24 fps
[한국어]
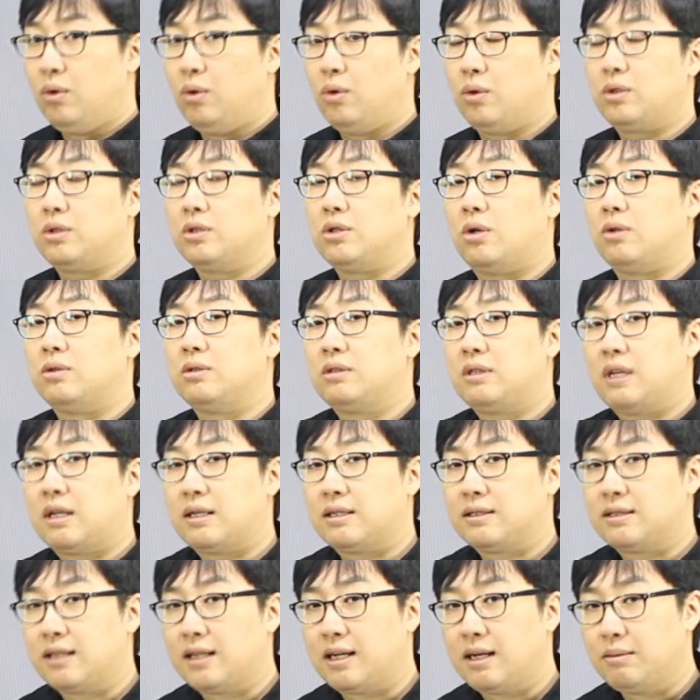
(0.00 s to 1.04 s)
혹은 어느
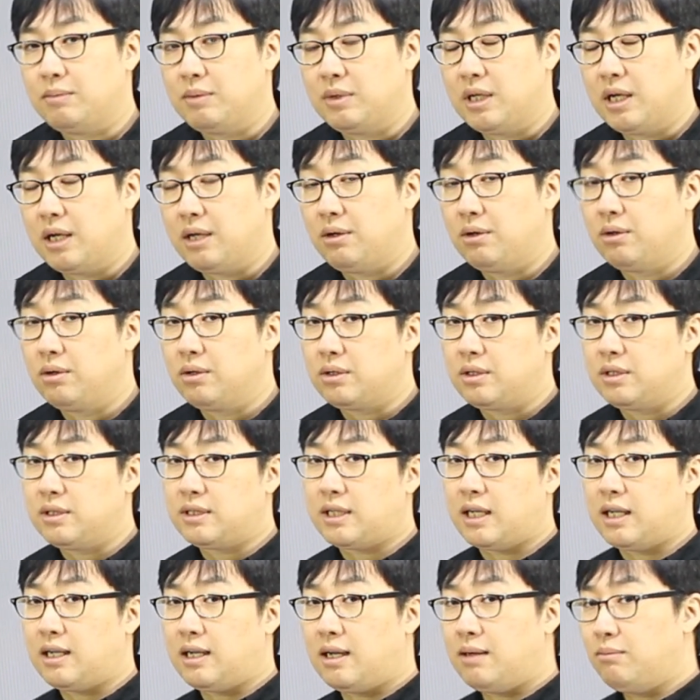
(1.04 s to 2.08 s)
나라 사람이냐 이런 것들
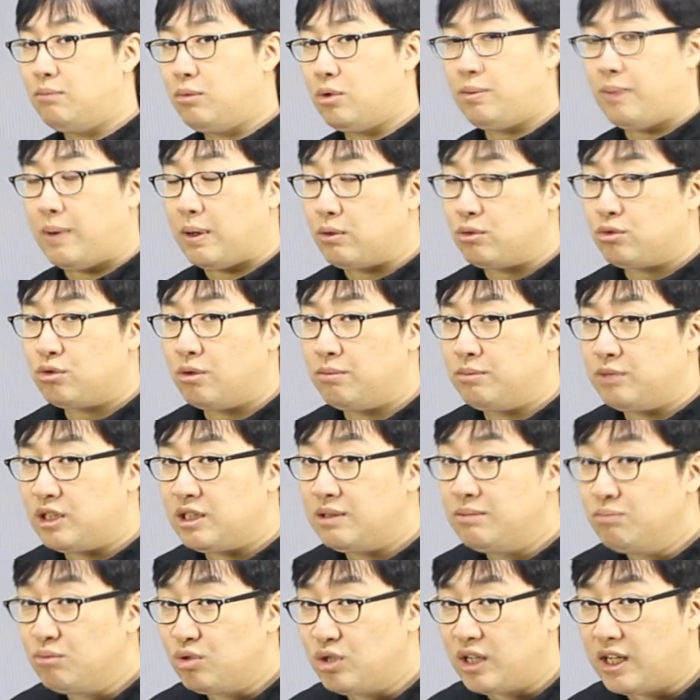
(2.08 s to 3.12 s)
자기가 함부로 바꿀 수 없는
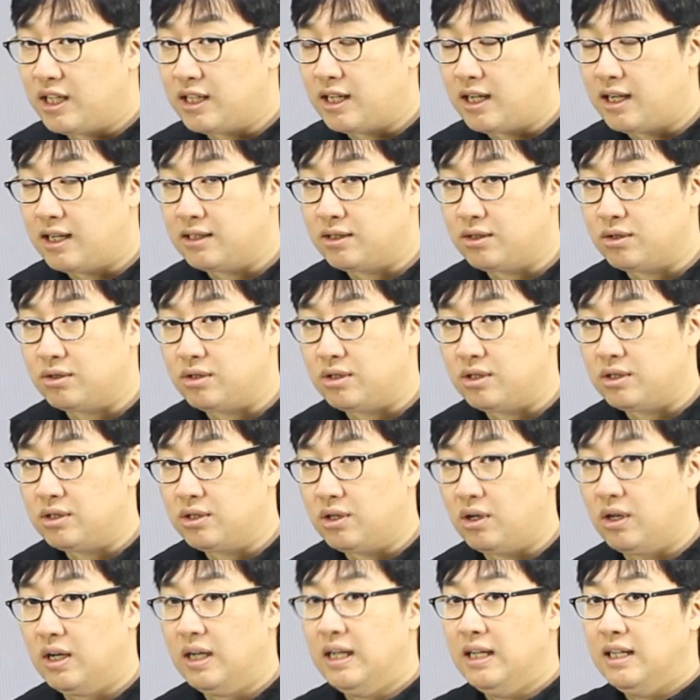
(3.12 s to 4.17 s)
신분에 해당하는
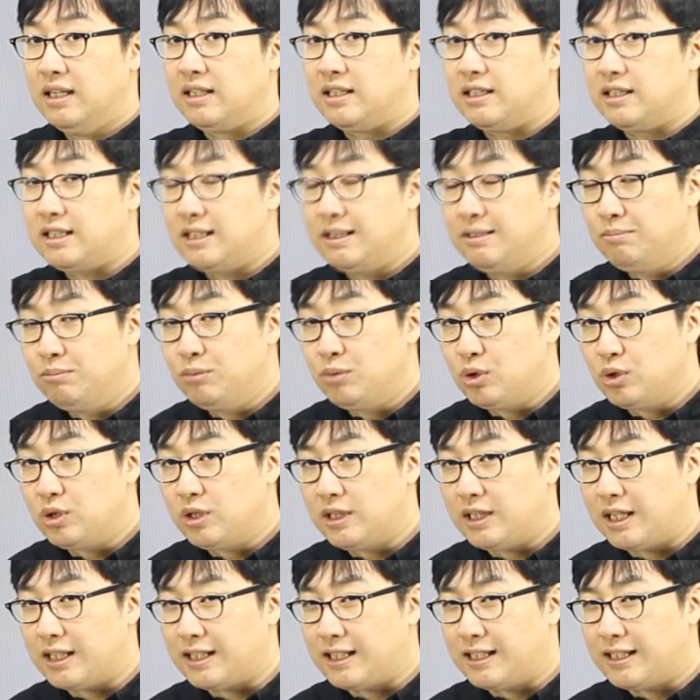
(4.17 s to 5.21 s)
것들이죠. 그
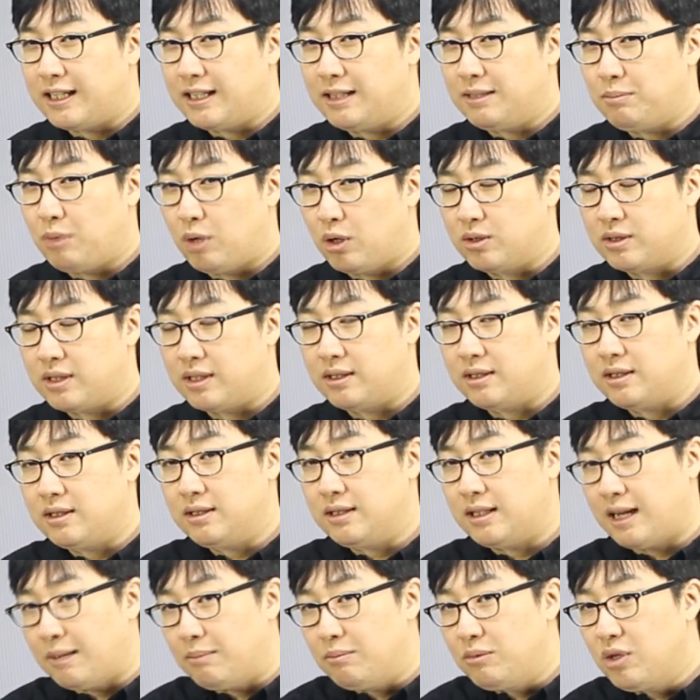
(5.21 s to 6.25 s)
신분을 나타내는
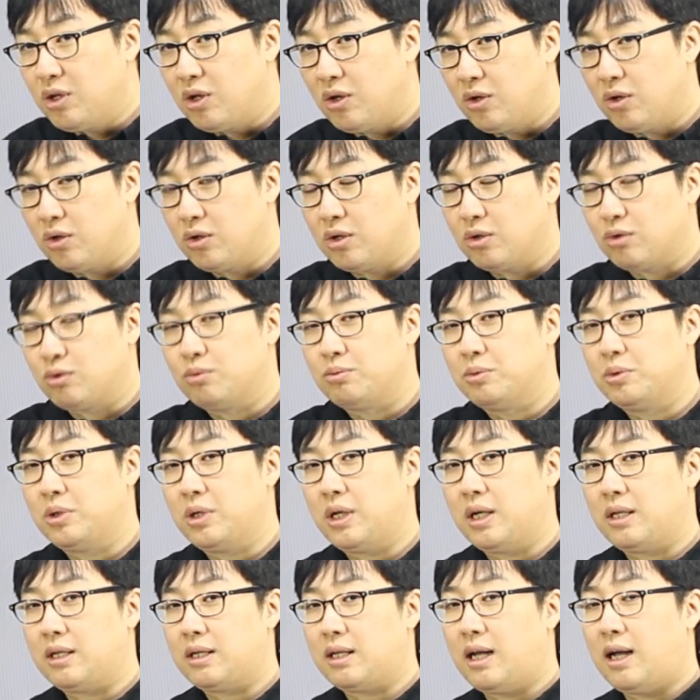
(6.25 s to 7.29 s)
명사들은 남녀형이
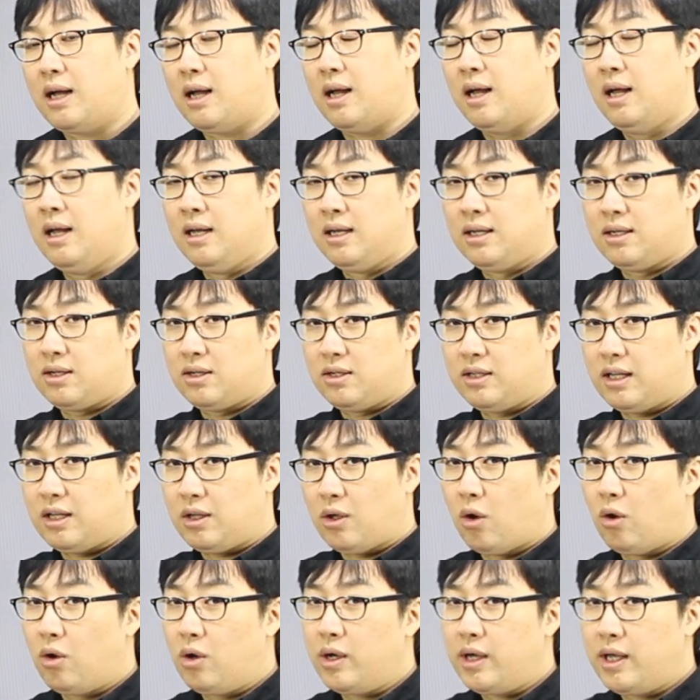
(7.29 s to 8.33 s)
구분돼 있다. 그런데
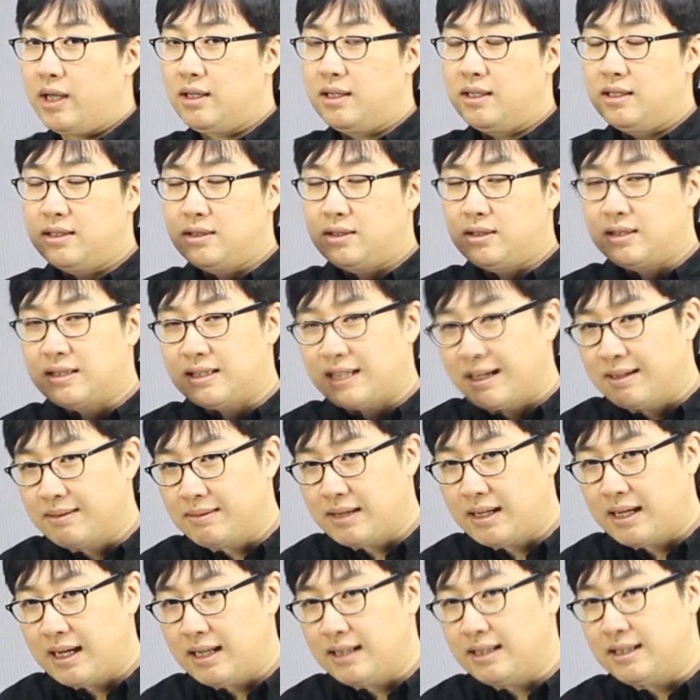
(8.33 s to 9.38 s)
영어에는
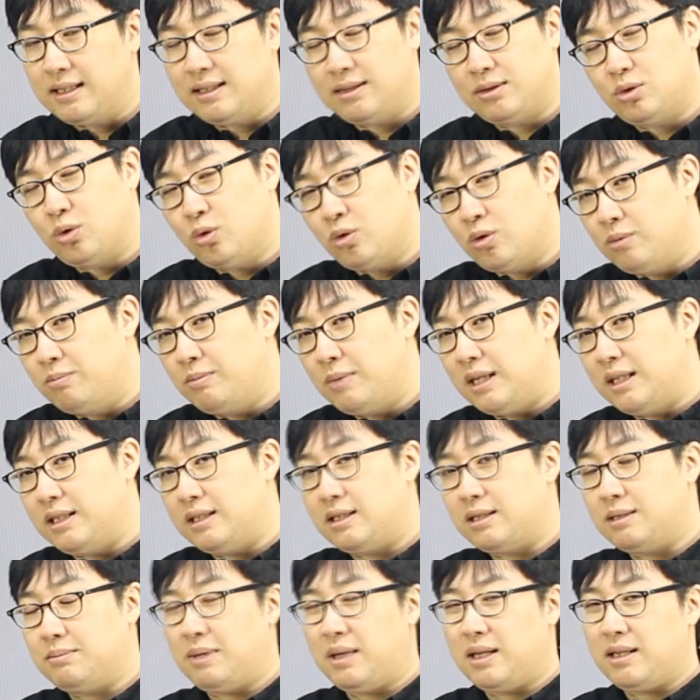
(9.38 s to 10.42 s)
잠깐 조금만
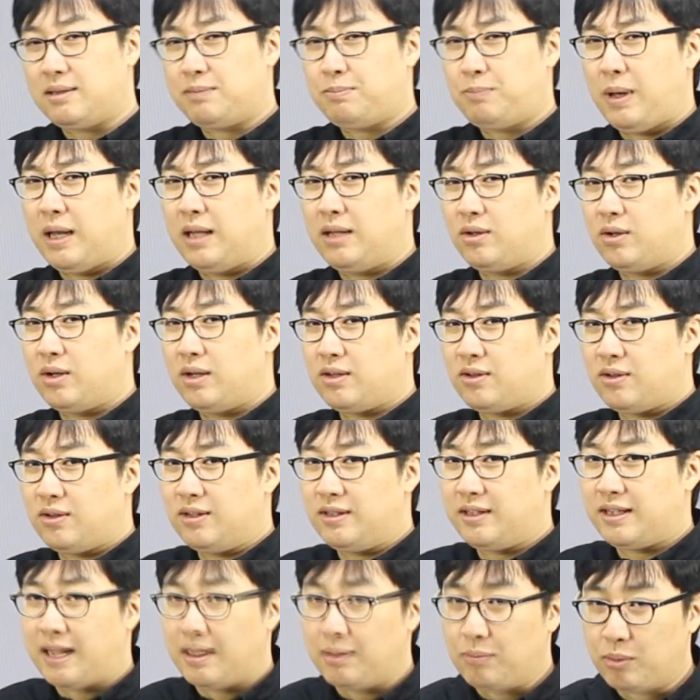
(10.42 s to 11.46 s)
있지만
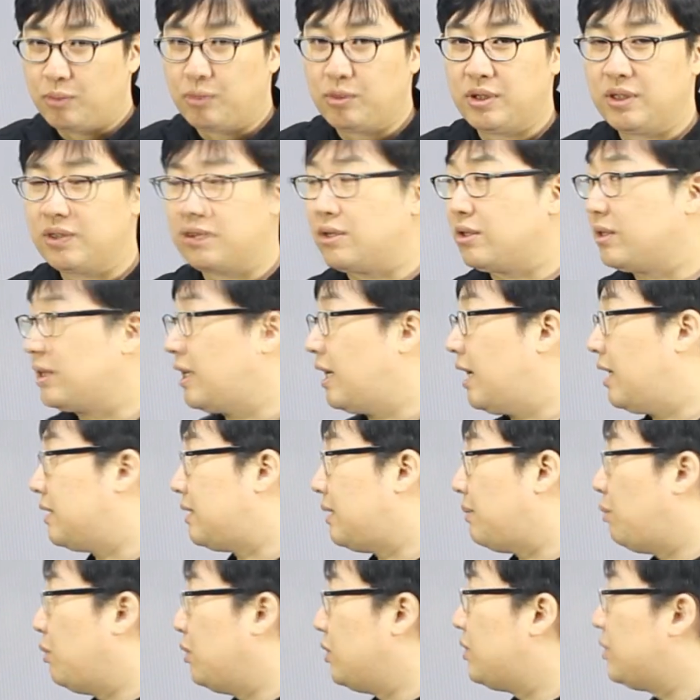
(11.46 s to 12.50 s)
스페인어에서는 대부분이 그렇다.
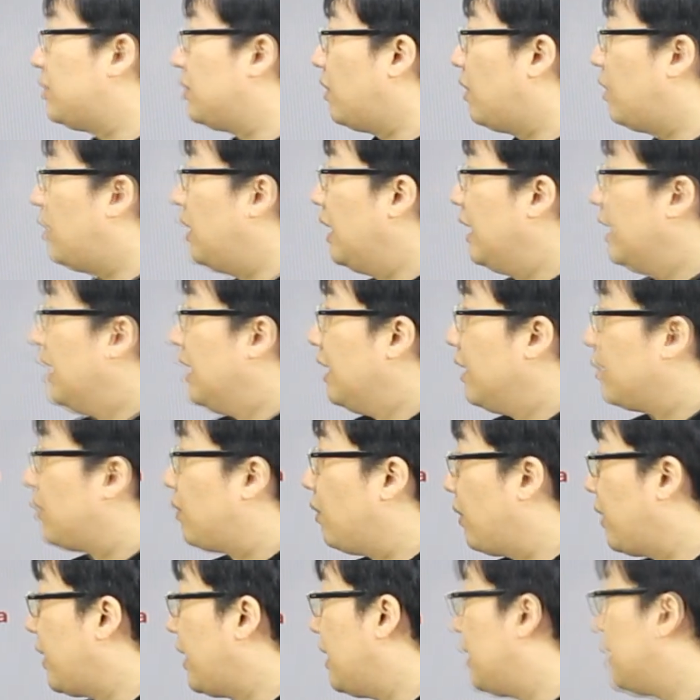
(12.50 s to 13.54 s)
자 보시죠.
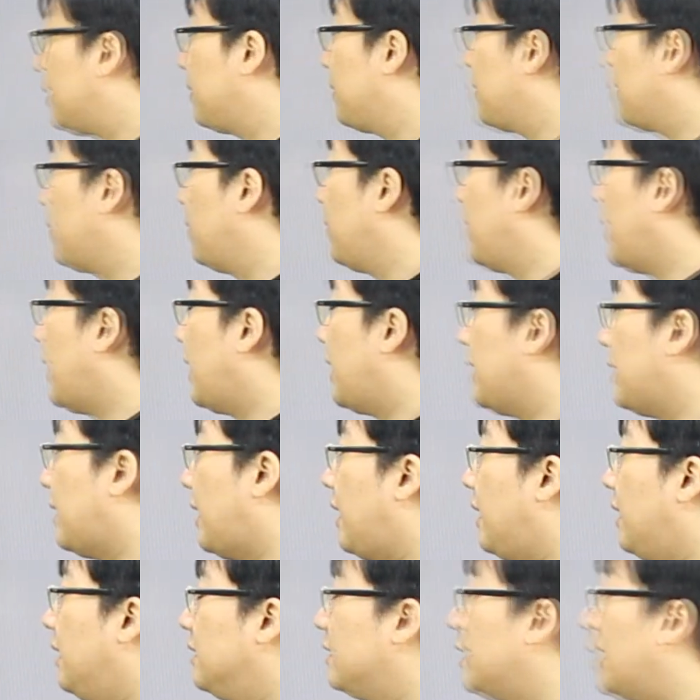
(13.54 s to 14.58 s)
코리아노 코레아나.